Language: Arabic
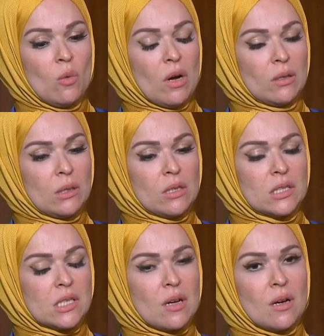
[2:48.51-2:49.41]
وحضرتك
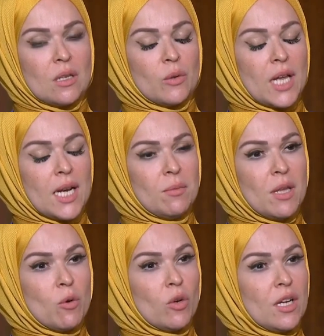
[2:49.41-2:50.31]
تذكرنا وتعلمنا
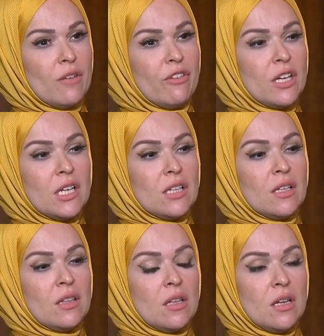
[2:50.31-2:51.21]
يا مولانا فكره
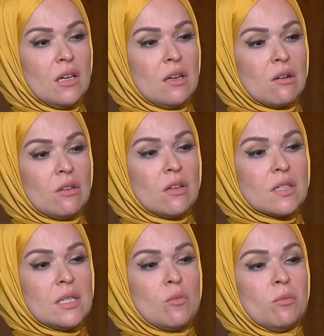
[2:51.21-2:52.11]
ان الرضا
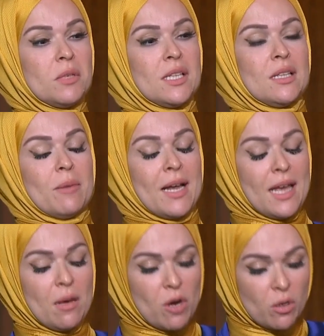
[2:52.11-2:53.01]
دي ممكن تبقى
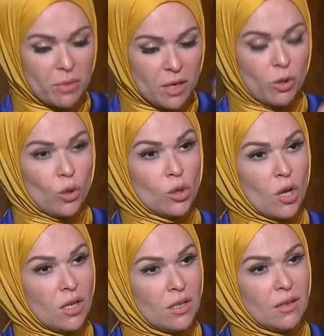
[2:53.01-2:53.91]
نعمه ربنا
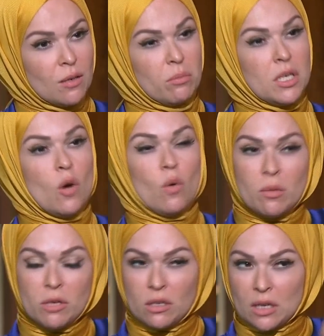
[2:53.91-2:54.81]
بيحطها لنا ربنا هو
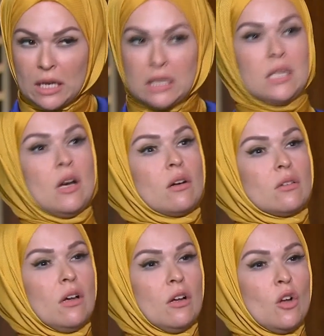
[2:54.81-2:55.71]
اللي بيخليني ارضى